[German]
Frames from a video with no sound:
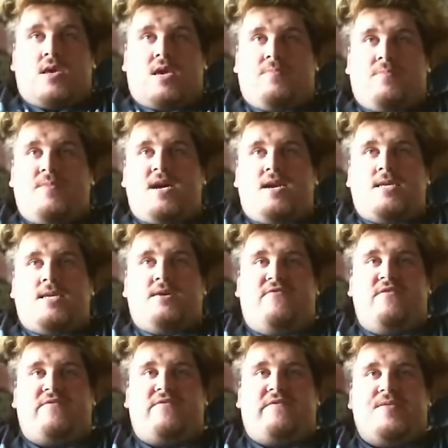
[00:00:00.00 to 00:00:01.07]
Ich habe nicht alles auf
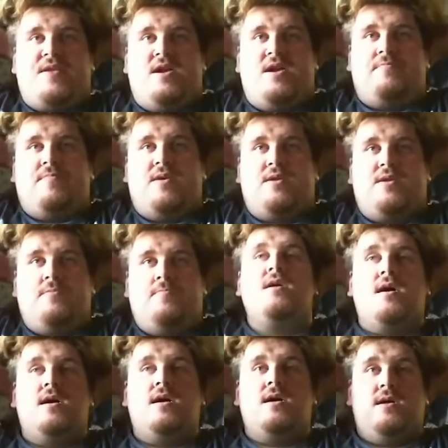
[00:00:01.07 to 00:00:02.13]
5 Quadratmeter.
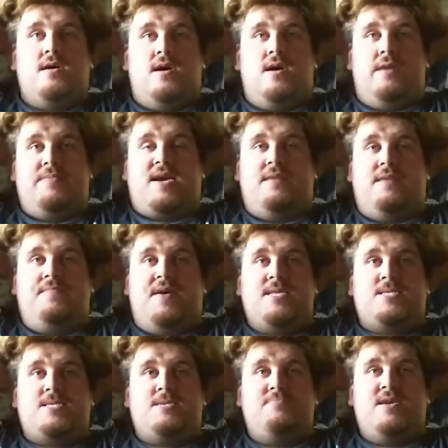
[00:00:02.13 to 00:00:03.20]
Äh, habe ich kein
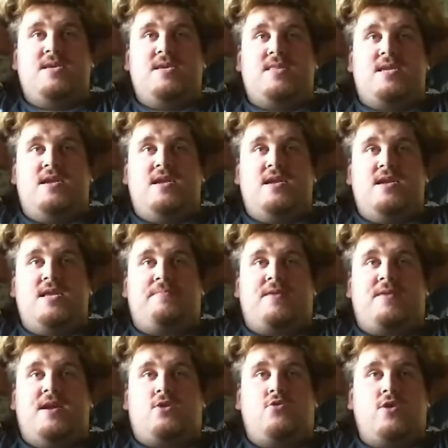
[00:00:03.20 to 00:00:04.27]
Badezimmer hier drinnen, ich habe
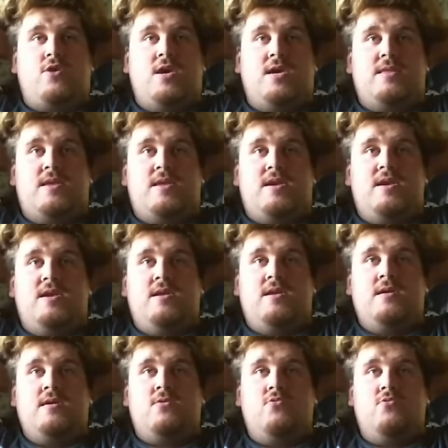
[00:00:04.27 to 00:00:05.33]
keine Küche hier drinnen,
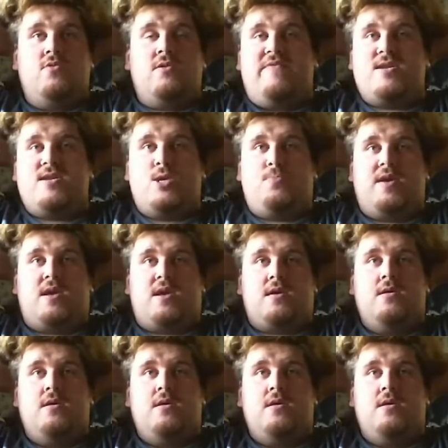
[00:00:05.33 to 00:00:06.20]
nur ein Waschbecken.